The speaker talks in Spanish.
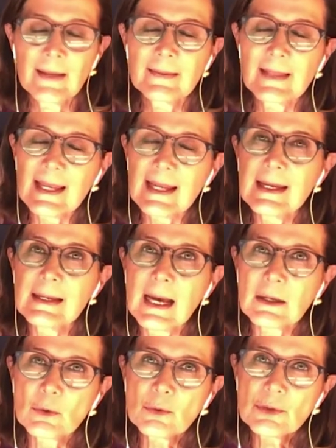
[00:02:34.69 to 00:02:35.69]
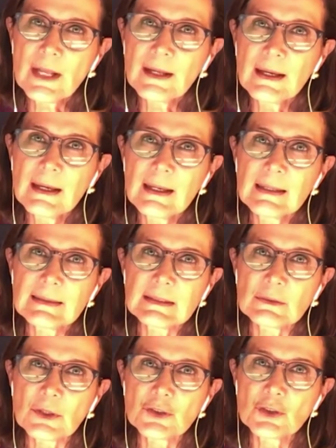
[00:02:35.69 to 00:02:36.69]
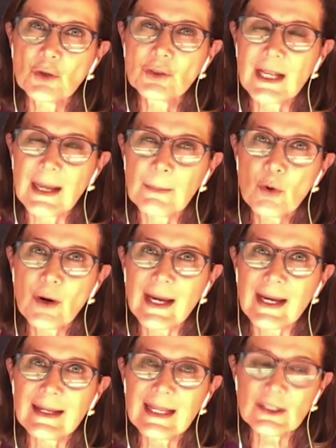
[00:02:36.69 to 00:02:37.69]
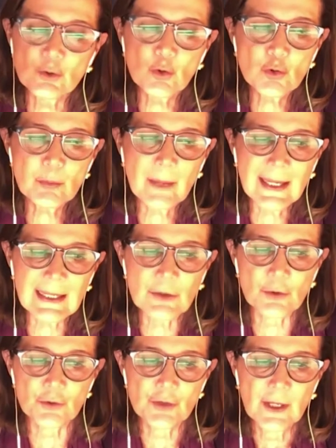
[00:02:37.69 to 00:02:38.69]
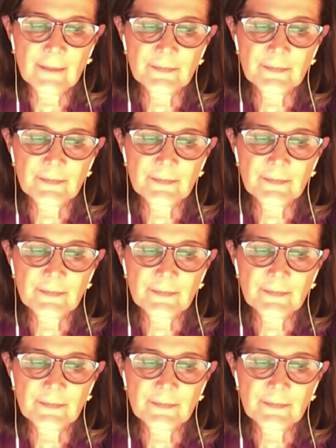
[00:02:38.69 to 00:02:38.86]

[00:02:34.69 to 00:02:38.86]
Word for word: de alguna situación de la mujer, que sus maridos